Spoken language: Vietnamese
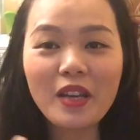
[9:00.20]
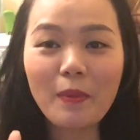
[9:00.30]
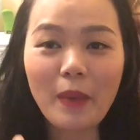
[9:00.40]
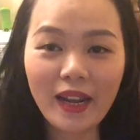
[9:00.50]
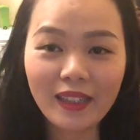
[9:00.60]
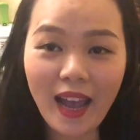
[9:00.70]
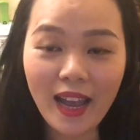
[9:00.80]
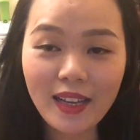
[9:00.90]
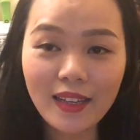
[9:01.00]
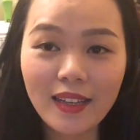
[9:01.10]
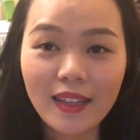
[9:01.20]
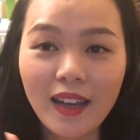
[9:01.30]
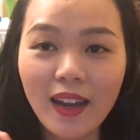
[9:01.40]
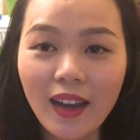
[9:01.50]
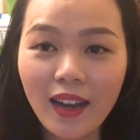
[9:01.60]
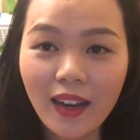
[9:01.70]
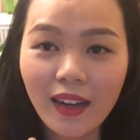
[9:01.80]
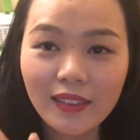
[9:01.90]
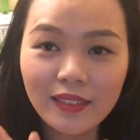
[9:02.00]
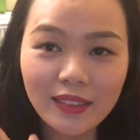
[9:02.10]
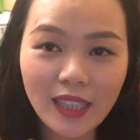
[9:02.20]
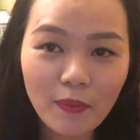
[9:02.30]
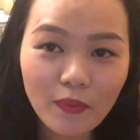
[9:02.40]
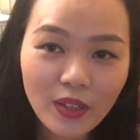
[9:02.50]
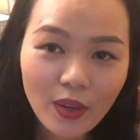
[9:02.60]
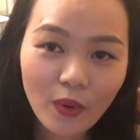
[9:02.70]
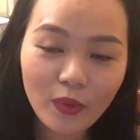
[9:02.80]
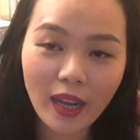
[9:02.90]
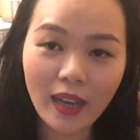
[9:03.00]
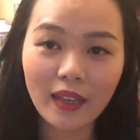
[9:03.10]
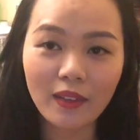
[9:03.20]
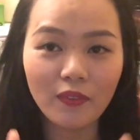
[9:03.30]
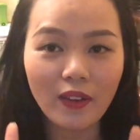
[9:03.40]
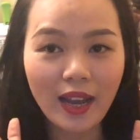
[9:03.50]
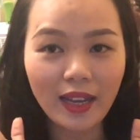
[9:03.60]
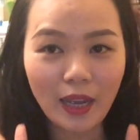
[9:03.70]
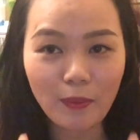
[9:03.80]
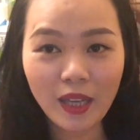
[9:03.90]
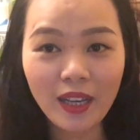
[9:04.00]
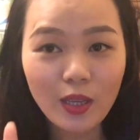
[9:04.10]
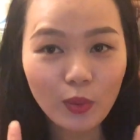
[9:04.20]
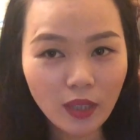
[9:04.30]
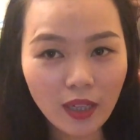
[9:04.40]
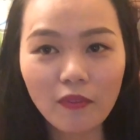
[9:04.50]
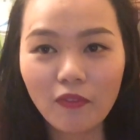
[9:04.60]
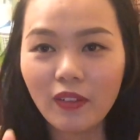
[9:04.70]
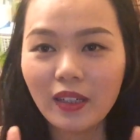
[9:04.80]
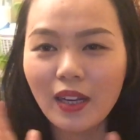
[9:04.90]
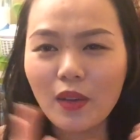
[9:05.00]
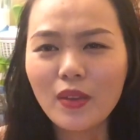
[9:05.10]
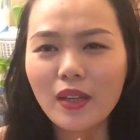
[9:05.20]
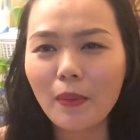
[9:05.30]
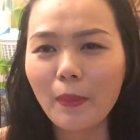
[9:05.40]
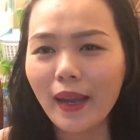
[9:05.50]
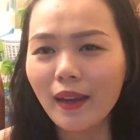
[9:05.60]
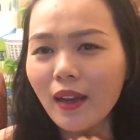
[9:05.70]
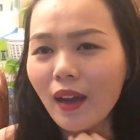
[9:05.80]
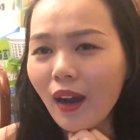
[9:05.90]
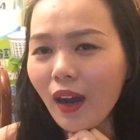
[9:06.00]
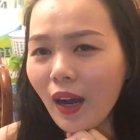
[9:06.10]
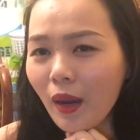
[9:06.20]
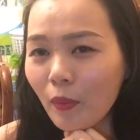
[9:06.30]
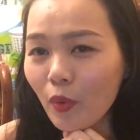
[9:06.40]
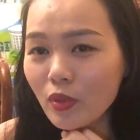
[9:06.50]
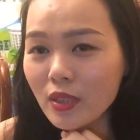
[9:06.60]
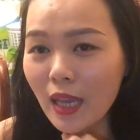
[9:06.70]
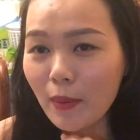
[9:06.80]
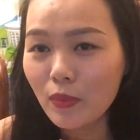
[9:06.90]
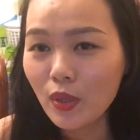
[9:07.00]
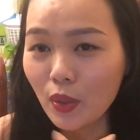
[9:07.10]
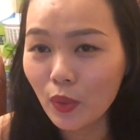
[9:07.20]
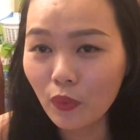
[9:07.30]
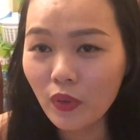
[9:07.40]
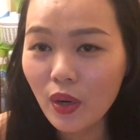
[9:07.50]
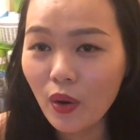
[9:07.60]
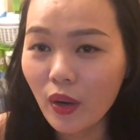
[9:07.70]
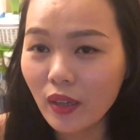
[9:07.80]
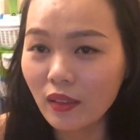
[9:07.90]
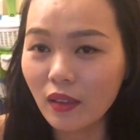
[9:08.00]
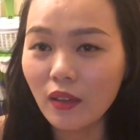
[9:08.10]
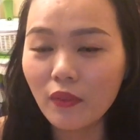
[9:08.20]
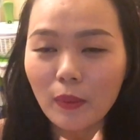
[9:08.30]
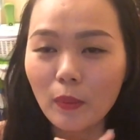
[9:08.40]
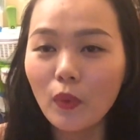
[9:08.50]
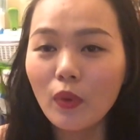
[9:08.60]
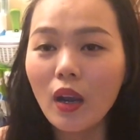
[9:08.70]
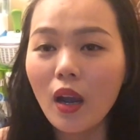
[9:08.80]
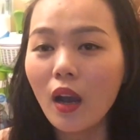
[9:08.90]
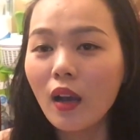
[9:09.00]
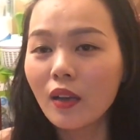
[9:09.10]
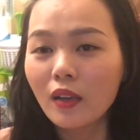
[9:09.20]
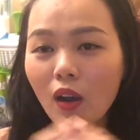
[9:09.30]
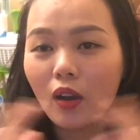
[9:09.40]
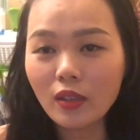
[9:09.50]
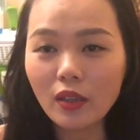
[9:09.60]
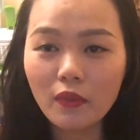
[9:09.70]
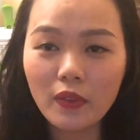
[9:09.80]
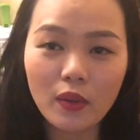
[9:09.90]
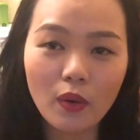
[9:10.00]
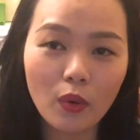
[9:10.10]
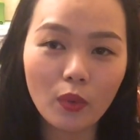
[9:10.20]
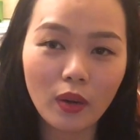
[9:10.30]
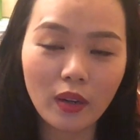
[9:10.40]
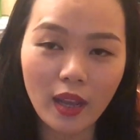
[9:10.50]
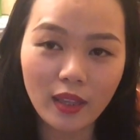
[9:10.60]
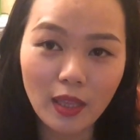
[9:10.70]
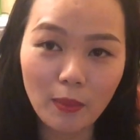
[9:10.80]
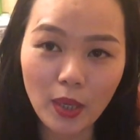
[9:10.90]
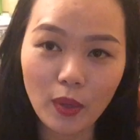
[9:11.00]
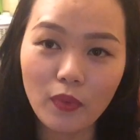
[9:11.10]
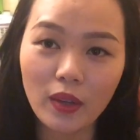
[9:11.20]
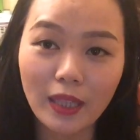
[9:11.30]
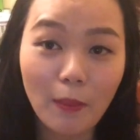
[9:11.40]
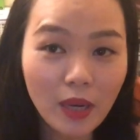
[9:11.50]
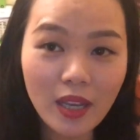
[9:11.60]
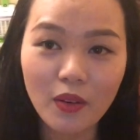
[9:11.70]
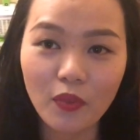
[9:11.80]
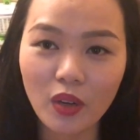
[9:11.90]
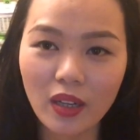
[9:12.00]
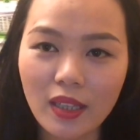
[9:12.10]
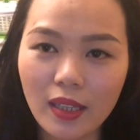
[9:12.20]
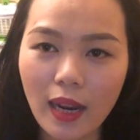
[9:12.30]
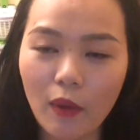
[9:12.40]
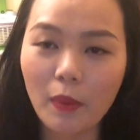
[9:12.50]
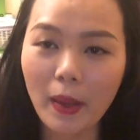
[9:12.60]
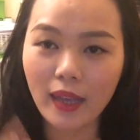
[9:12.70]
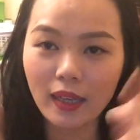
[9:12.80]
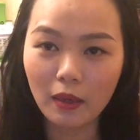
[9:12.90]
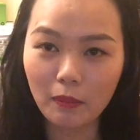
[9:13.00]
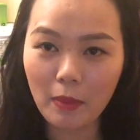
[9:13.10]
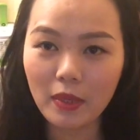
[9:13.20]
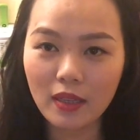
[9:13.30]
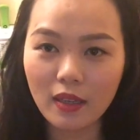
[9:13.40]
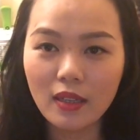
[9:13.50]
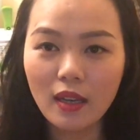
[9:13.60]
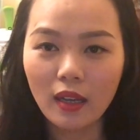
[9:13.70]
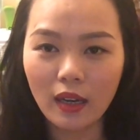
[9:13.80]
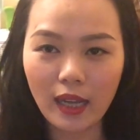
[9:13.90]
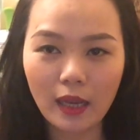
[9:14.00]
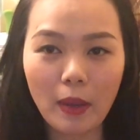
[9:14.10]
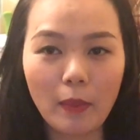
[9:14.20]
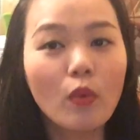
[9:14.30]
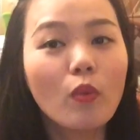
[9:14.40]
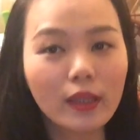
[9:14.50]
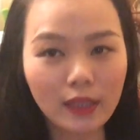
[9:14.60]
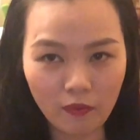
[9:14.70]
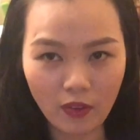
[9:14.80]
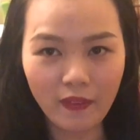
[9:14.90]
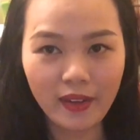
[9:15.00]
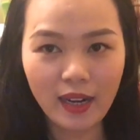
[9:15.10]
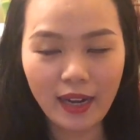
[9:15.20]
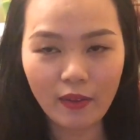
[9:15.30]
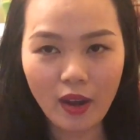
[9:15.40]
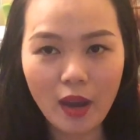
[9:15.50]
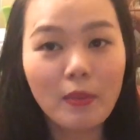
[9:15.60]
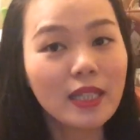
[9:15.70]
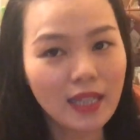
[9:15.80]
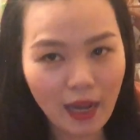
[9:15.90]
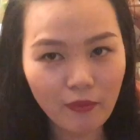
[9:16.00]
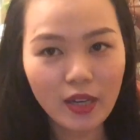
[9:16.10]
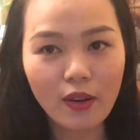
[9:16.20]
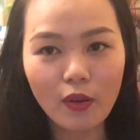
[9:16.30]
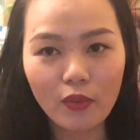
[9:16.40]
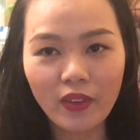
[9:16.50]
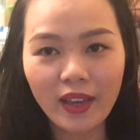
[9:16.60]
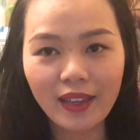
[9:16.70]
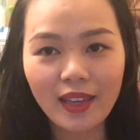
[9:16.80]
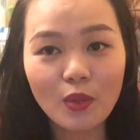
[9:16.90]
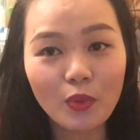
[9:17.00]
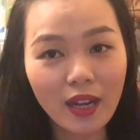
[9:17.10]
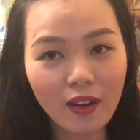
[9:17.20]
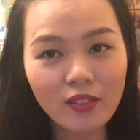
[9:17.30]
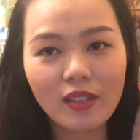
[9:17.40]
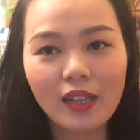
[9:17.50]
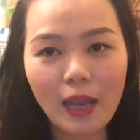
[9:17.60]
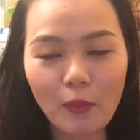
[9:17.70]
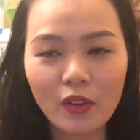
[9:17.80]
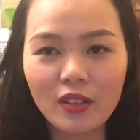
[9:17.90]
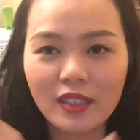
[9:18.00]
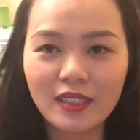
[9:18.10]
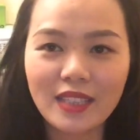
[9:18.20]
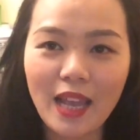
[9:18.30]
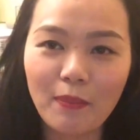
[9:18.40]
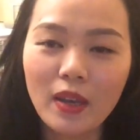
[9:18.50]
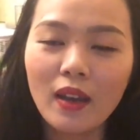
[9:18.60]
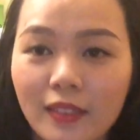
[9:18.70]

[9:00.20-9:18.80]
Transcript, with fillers: như các bạn đã uh, xem video này và cảm thấy yêu thích, và nếu như các bạn uh, muốn xem nhiều video hơn nữa và muốn uh, có những cái video để tìm hiểu về tâm lý người phụ nữ như thế nào, các bạn hãy comment bên dưới là các bạn muốn quan tâm về vấn đề nào đó. Mình sẽ làm video về cái chủ đề đó cho tất cả mọi người xem.